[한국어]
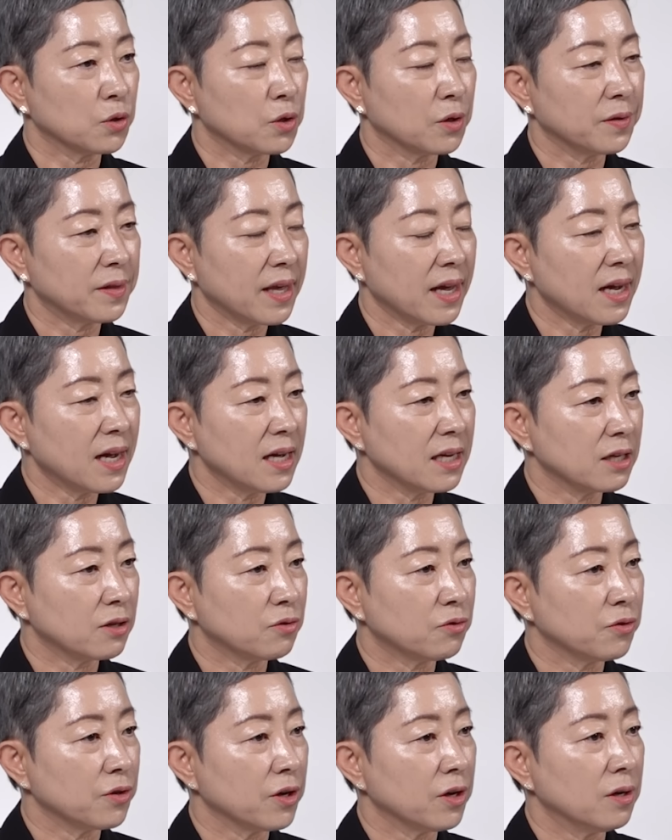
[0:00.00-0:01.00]
어떤 때가
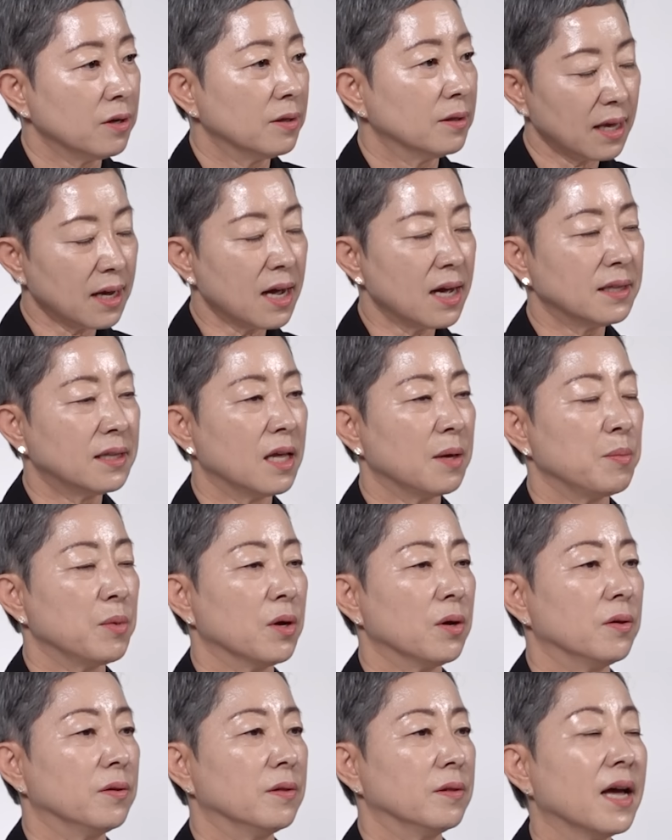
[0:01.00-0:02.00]
있고요. 때가
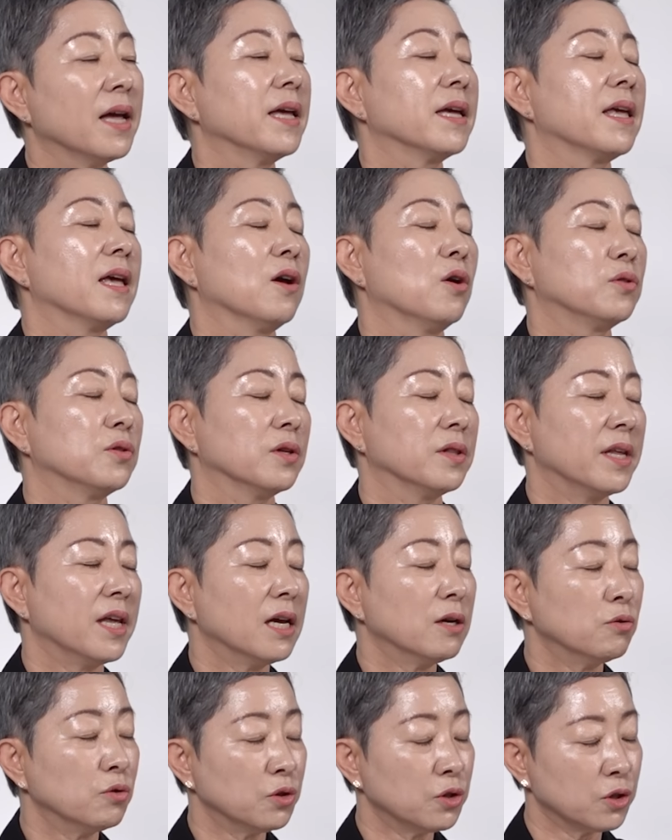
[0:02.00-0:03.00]
되면 나에게 어떤
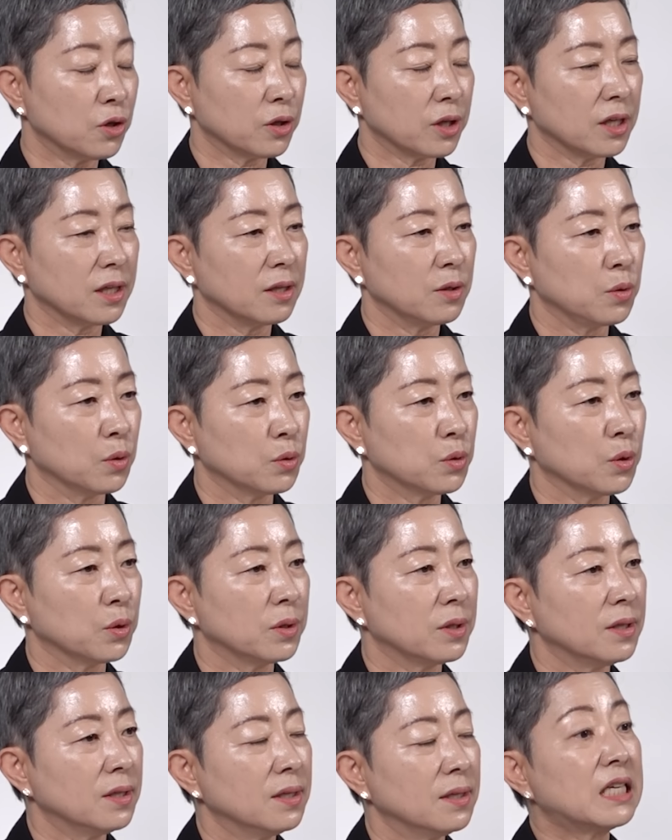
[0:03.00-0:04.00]
행운적인
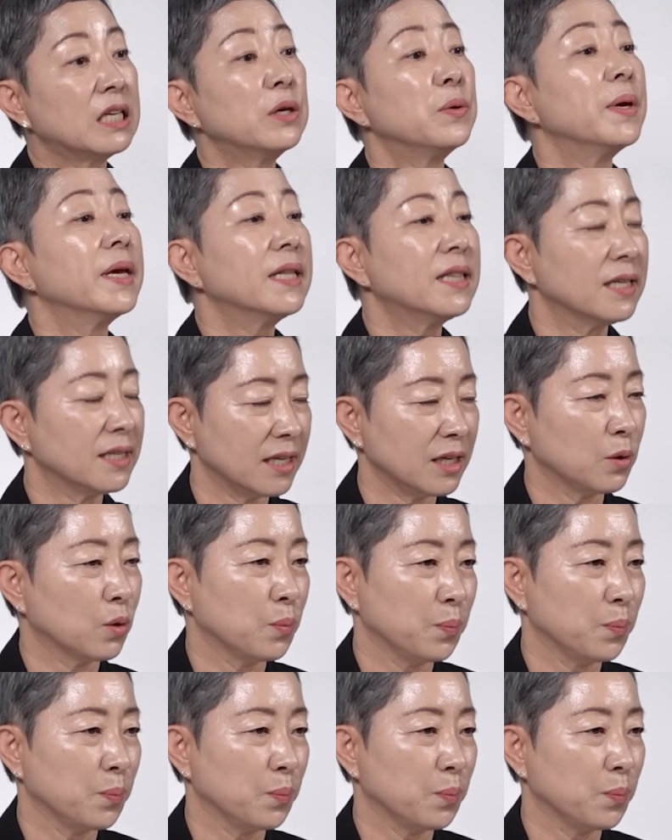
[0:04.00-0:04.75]
요소들, 기회들이